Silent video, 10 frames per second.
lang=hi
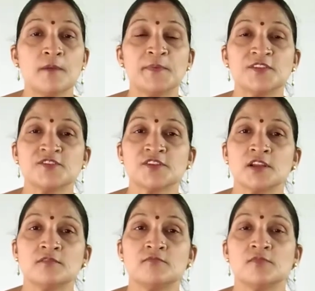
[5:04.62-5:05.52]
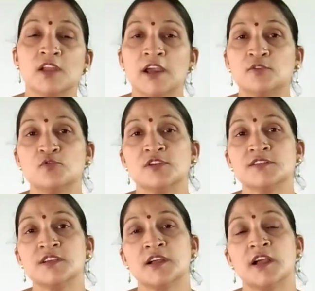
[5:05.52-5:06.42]
का प्रतिशत नाइट्रोजन
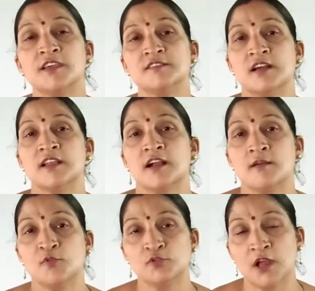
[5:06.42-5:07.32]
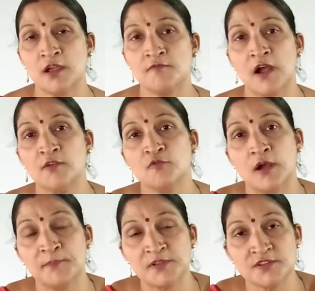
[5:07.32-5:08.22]
से कहीं ज़्यादा कम होता है वायु
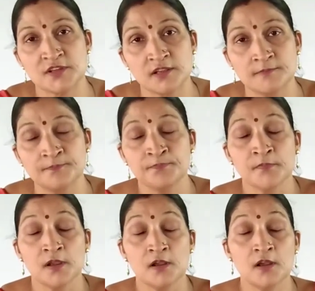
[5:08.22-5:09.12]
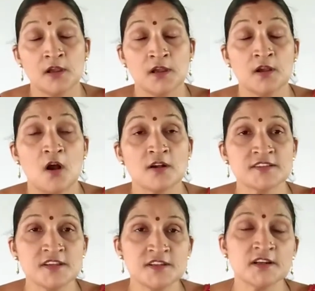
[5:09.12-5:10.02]
का प्रतिशत
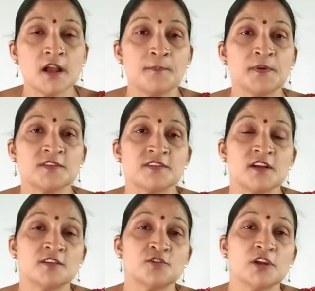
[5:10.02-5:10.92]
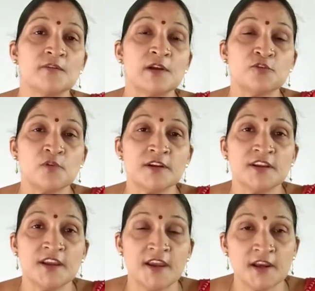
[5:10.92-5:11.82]
ऑक्सीजन का प्रतिशत केवल
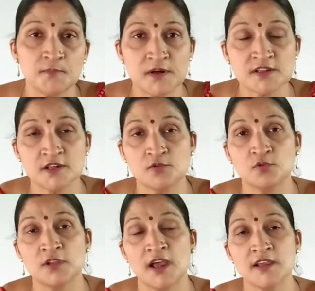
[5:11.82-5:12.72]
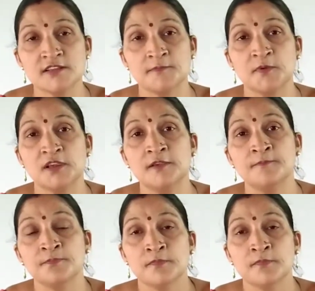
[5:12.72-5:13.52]
28 परसेंट होता है जबकि